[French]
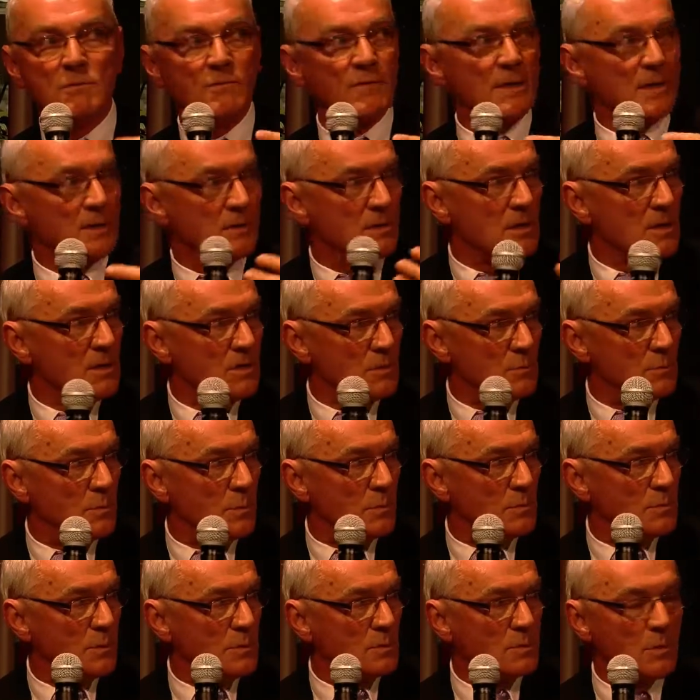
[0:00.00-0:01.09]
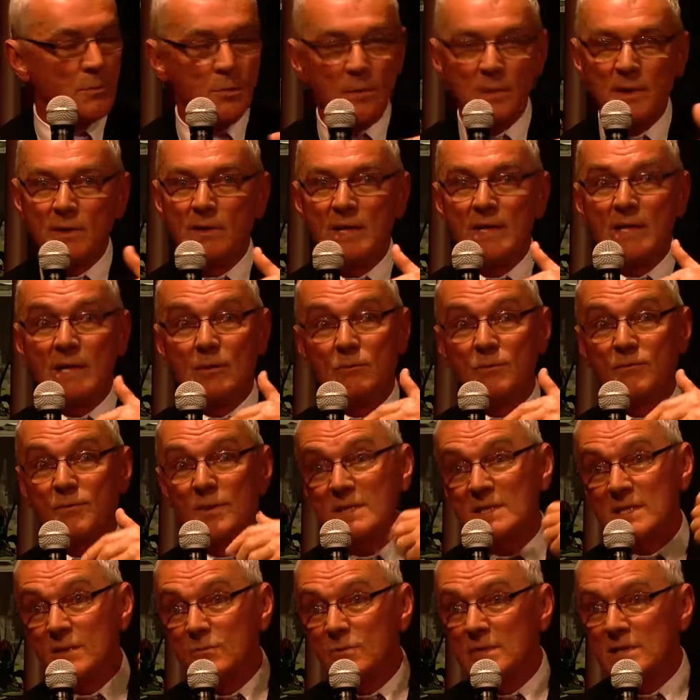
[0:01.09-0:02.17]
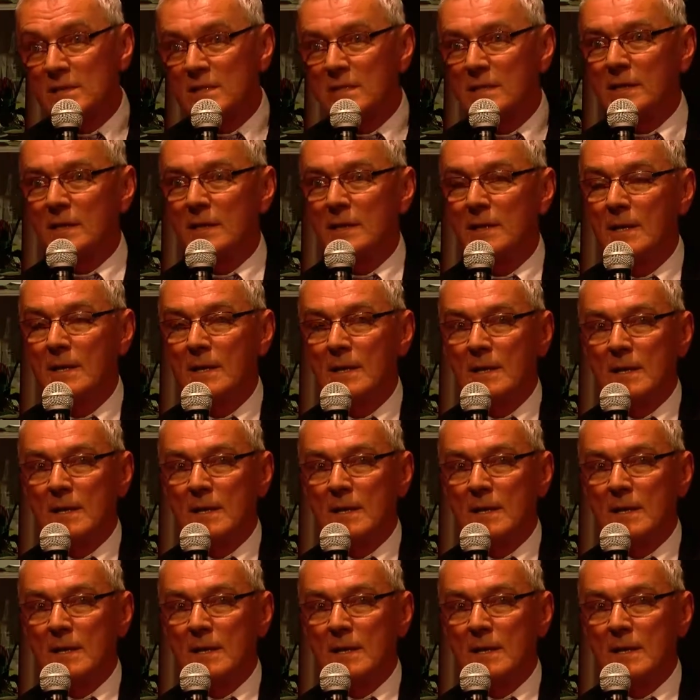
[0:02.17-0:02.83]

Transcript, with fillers: Enfin, je, pense que pour mes collègues, quelquefois, c'est aussi des,